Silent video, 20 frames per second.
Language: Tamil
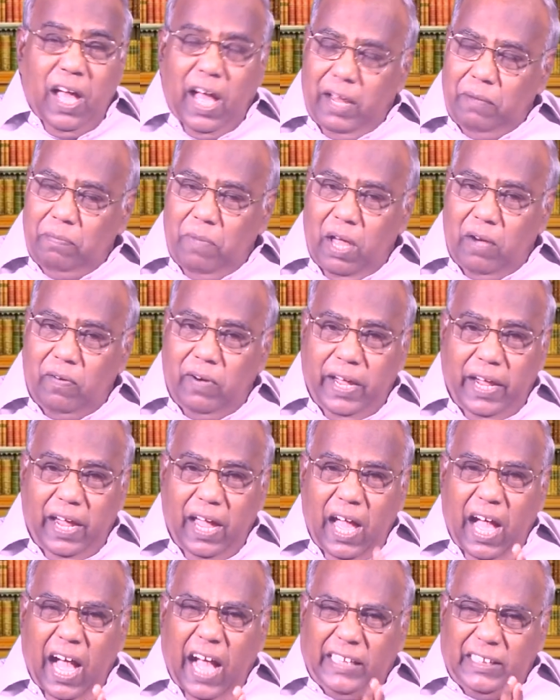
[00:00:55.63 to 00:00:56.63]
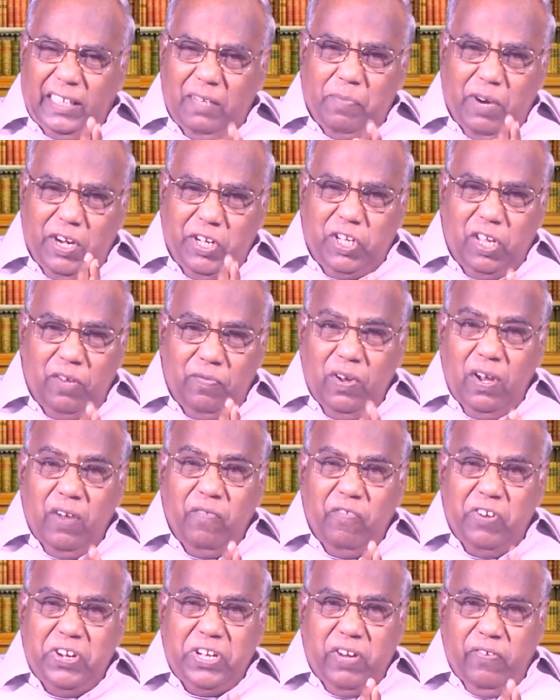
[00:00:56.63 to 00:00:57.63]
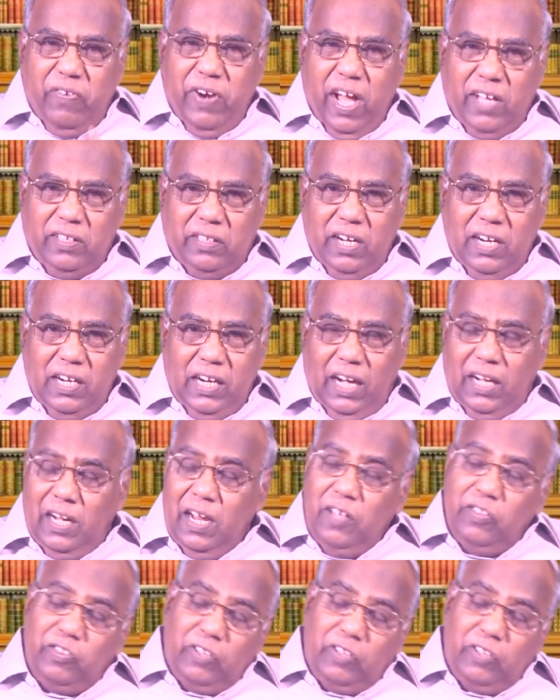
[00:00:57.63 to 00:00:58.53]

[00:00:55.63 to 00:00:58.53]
அன்பானவர்களே அதை மட்டும் விட்டுவிடாதிருங்கள்